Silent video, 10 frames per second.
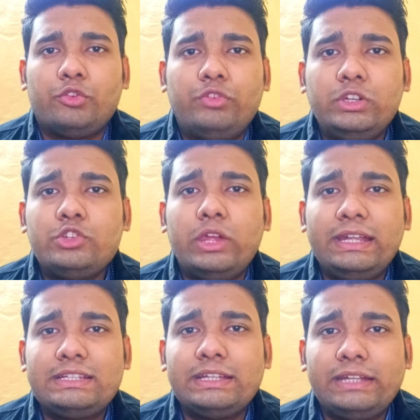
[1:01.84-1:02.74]
फिर जो
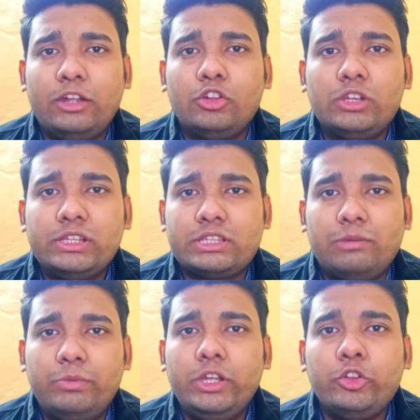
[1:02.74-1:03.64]
एड से टेन डॉलर्स
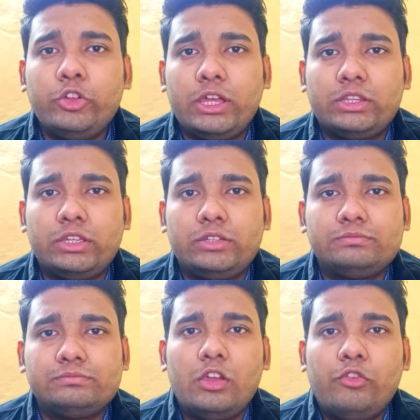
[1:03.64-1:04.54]
कंप्लीट हो जाते
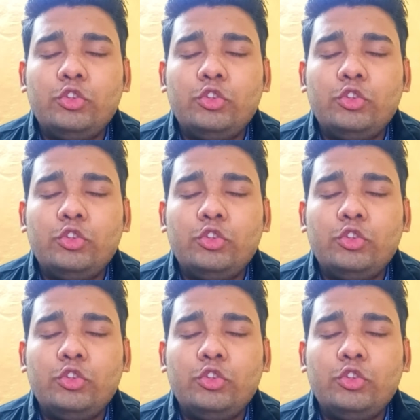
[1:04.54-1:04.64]
हैं